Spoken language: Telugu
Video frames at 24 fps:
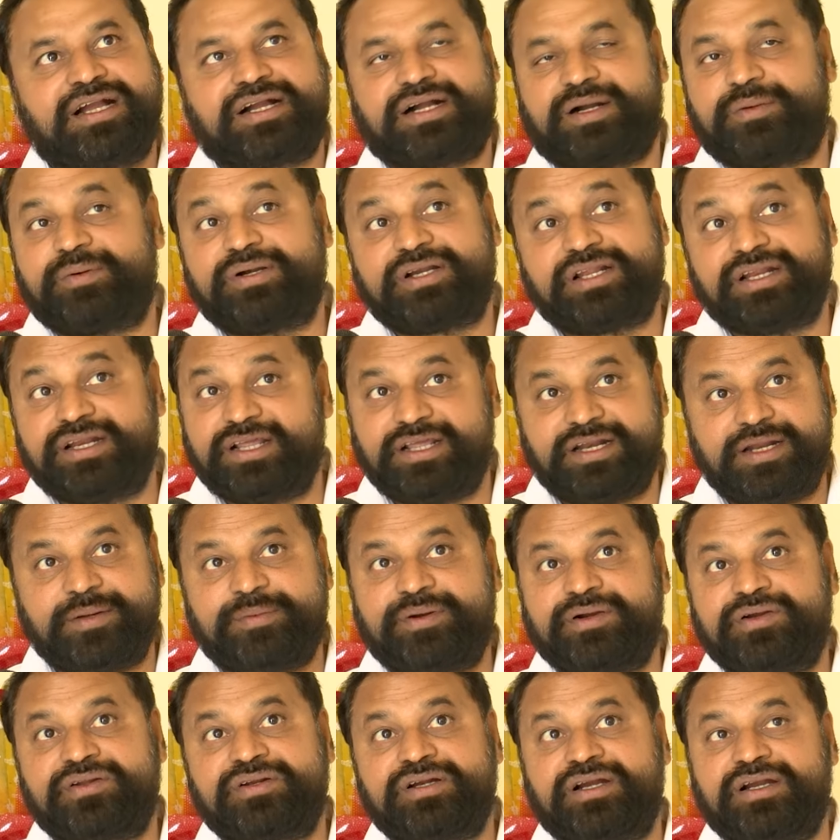కాబట్టి
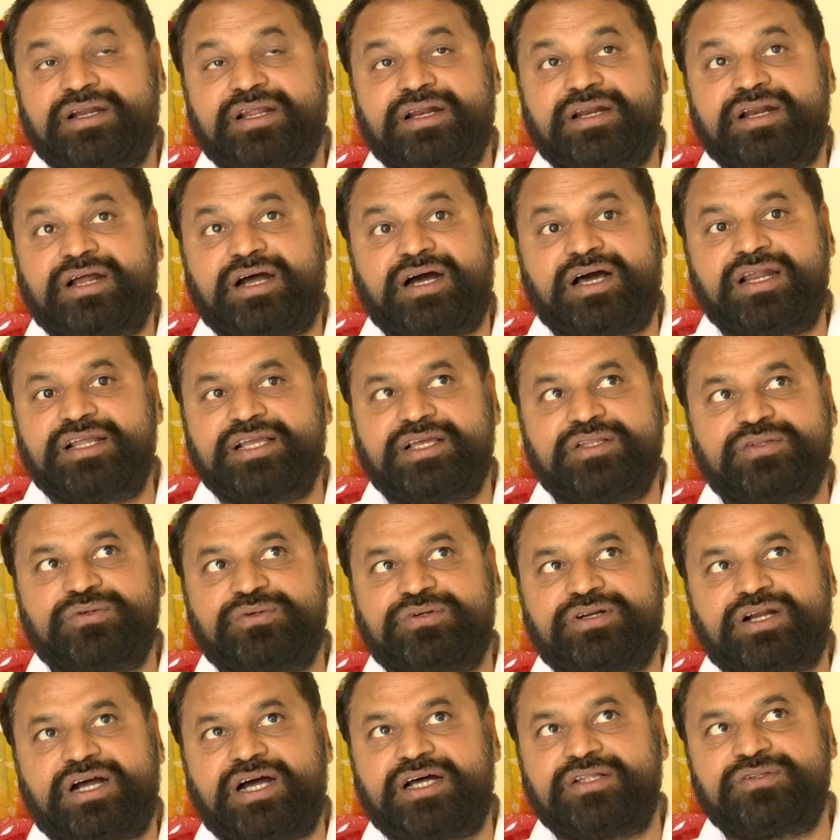నేనేమంటున్నానంటే రాలేదు
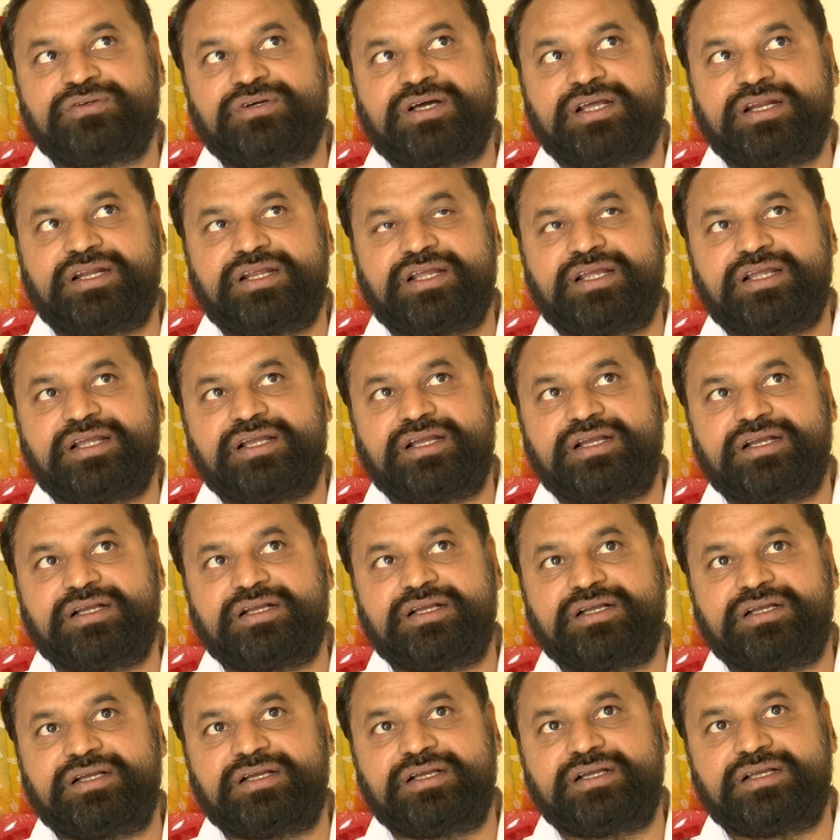రాదు అనే
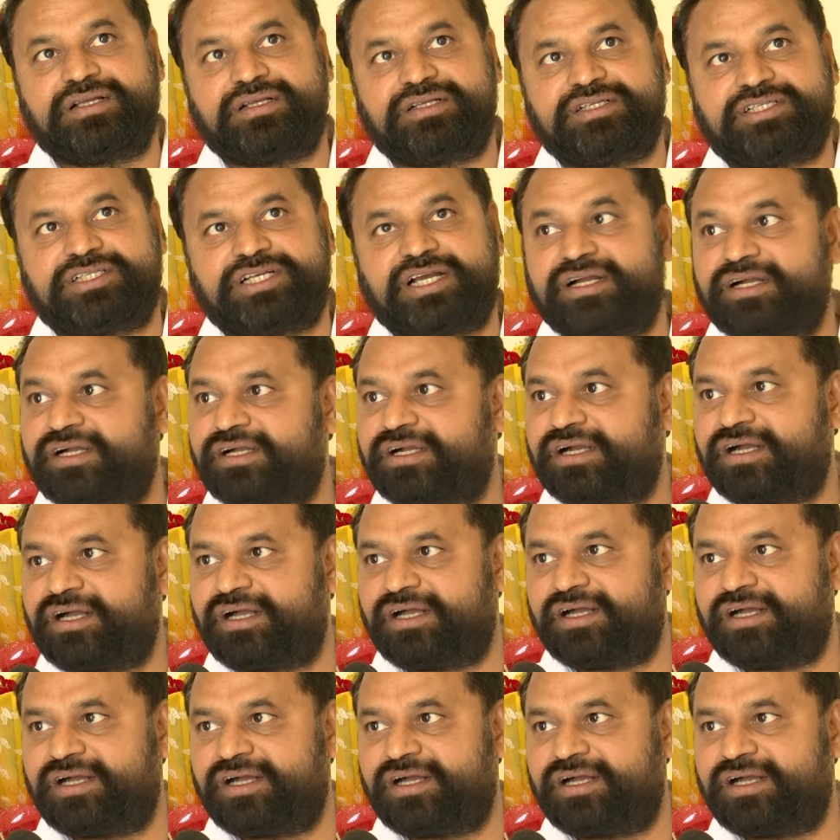శంక